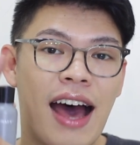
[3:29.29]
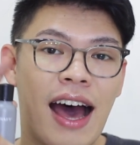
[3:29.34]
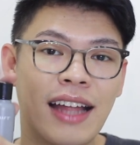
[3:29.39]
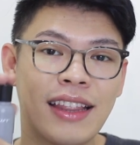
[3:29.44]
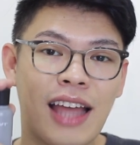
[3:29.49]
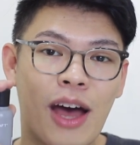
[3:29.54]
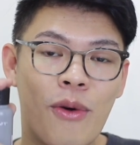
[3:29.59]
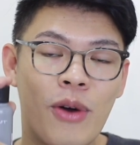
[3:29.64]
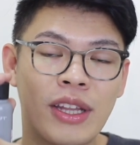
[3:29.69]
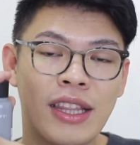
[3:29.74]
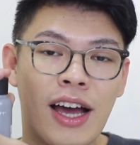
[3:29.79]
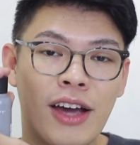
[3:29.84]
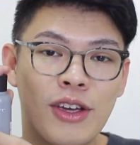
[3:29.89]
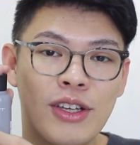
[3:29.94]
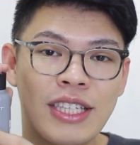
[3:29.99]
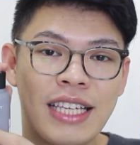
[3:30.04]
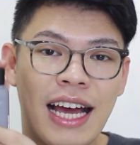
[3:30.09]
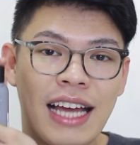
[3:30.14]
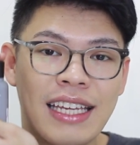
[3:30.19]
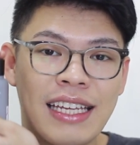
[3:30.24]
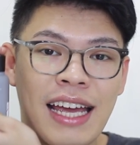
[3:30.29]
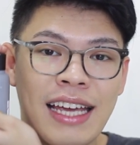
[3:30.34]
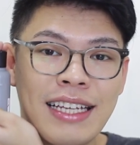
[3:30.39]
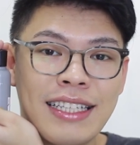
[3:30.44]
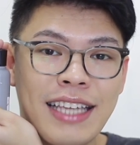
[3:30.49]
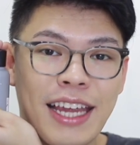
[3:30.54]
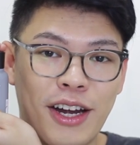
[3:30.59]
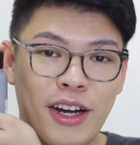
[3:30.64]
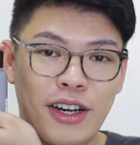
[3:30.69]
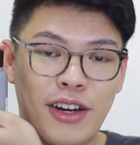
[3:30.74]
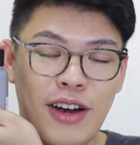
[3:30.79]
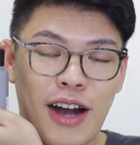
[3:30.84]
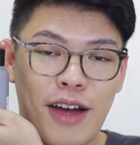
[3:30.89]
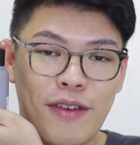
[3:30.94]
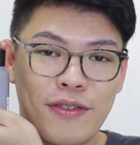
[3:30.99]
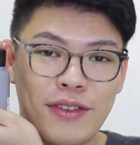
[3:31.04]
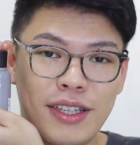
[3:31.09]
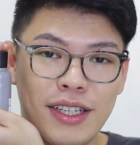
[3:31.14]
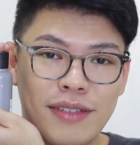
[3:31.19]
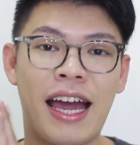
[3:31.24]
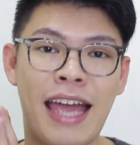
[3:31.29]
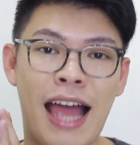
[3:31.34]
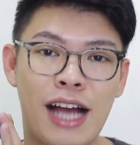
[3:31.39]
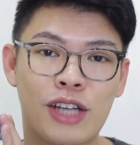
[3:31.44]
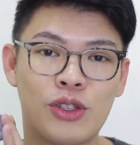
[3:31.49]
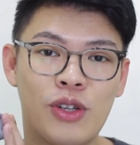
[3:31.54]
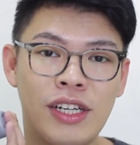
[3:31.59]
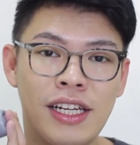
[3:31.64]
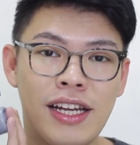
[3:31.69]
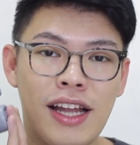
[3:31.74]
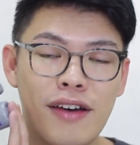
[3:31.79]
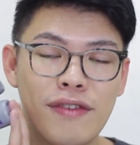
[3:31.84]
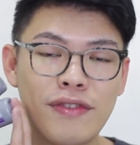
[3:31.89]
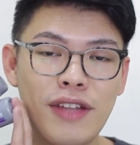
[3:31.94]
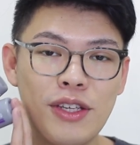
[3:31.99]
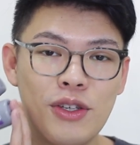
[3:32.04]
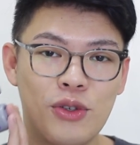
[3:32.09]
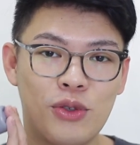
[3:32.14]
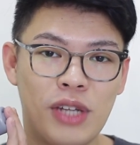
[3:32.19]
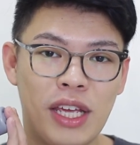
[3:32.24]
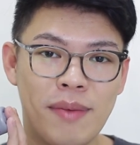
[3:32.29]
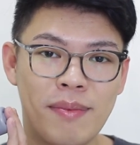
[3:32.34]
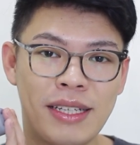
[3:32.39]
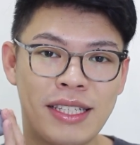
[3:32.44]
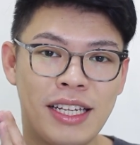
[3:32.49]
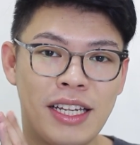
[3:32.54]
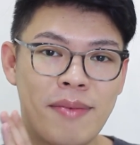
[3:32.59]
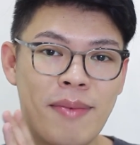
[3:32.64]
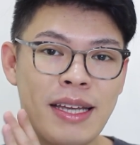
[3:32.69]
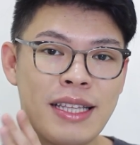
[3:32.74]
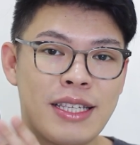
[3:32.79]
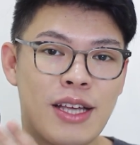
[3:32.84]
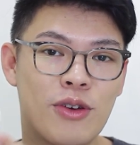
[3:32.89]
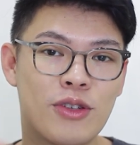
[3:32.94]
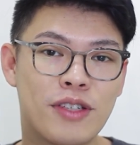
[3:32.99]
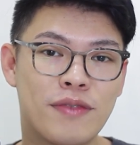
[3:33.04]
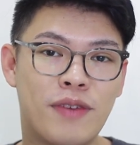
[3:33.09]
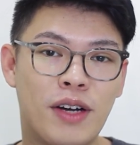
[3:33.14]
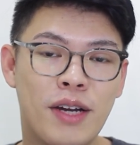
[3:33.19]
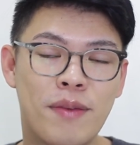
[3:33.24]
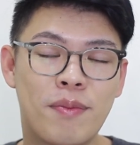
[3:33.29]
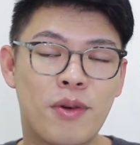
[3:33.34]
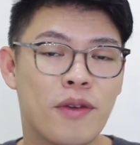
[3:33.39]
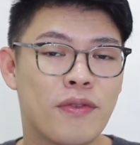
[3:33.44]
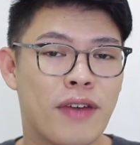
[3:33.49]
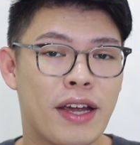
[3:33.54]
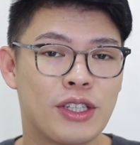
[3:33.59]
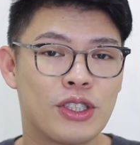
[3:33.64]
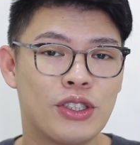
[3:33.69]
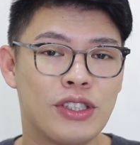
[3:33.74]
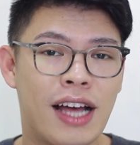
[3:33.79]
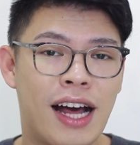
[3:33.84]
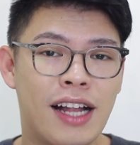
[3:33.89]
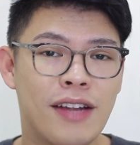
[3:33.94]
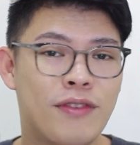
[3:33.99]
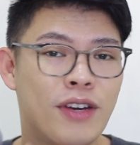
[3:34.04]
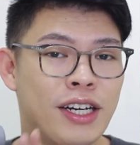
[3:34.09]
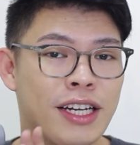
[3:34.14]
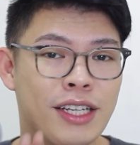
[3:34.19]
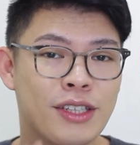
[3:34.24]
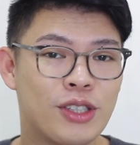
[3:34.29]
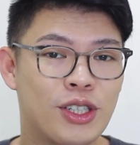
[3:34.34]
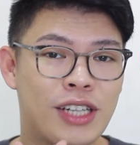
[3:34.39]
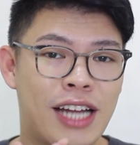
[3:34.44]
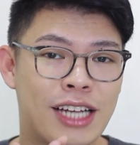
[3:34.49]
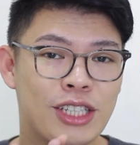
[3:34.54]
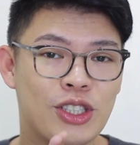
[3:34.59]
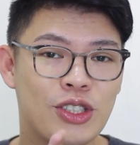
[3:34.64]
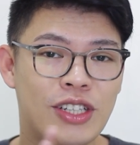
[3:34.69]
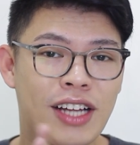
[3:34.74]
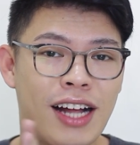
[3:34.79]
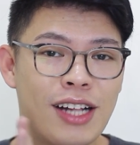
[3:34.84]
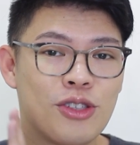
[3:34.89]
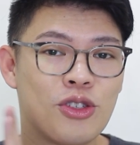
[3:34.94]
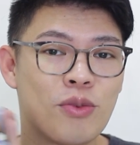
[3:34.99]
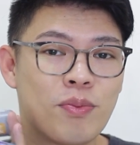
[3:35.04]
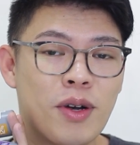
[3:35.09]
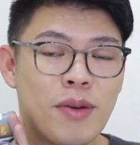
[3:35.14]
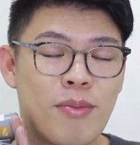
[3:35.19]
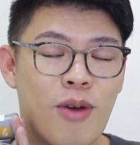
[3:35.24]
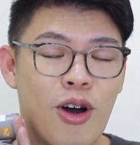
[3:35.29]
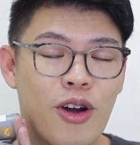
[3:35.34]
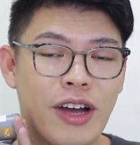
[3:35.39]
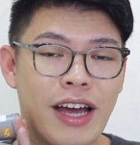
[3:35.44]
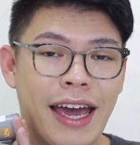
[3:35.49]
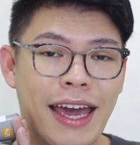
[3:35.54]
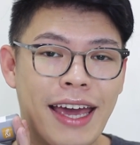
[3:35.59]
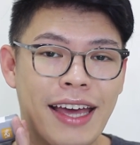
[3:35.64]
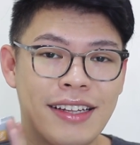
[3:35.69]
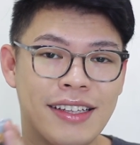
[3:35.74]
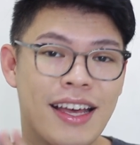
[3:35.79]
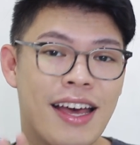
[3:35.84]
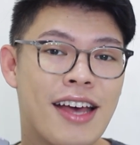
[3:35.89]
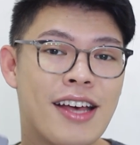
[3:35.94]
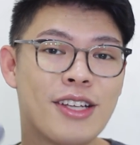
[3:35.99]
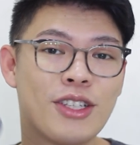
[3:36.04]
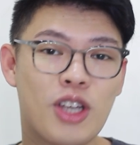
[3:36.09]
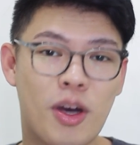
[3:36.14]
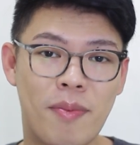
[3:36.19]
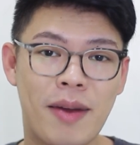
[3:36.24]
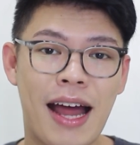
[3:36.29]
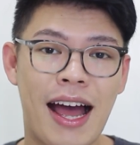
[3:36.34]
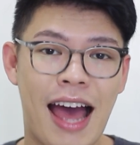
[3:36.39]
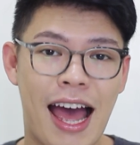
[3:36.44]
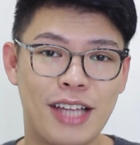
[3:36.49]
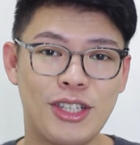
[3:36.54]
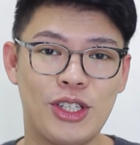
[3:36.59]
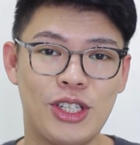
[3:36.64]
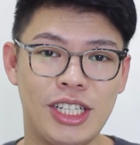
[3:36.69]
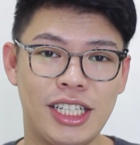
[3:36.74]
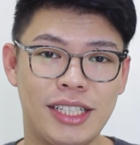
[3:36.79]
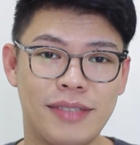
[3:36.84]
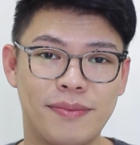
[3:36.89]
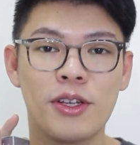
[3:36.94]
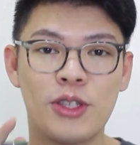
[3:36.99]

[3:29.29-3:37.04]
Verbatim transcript: Ang tawag na ngayon sa kanya is Haircraft. I actually love the new name kasi diba it sounds very professional, very international, super bonga, and sobrang catchy.